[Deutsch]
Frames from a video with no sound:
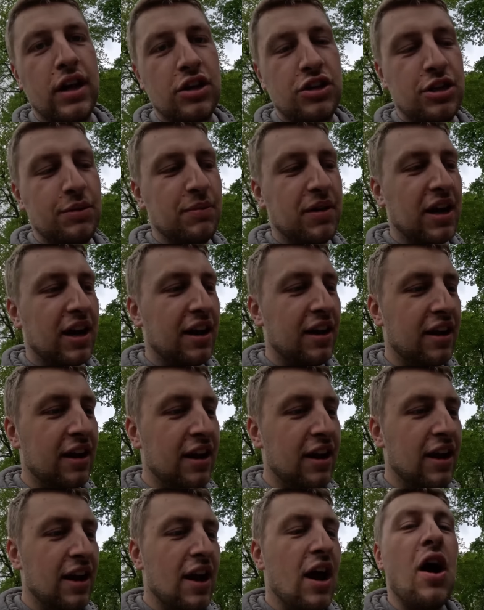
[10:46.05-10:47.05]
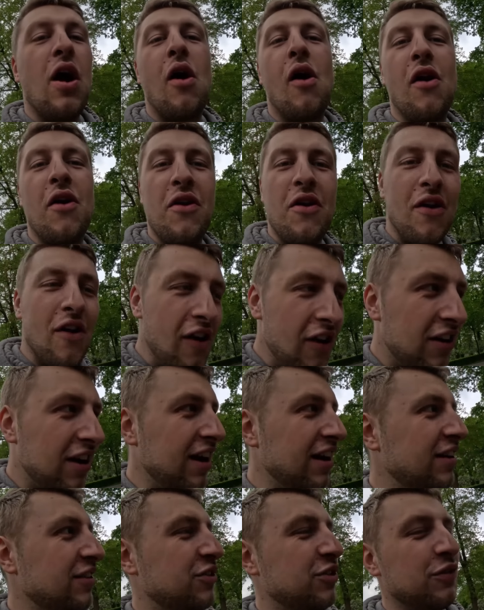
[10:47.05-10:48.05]
her schieben kann. Und noch
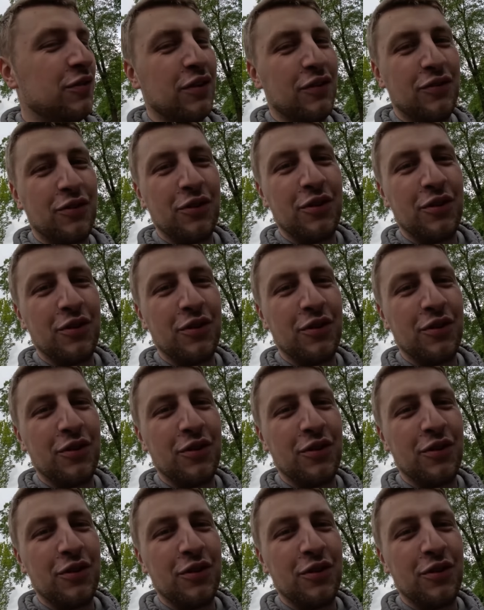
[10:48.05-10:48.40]
eine Stufe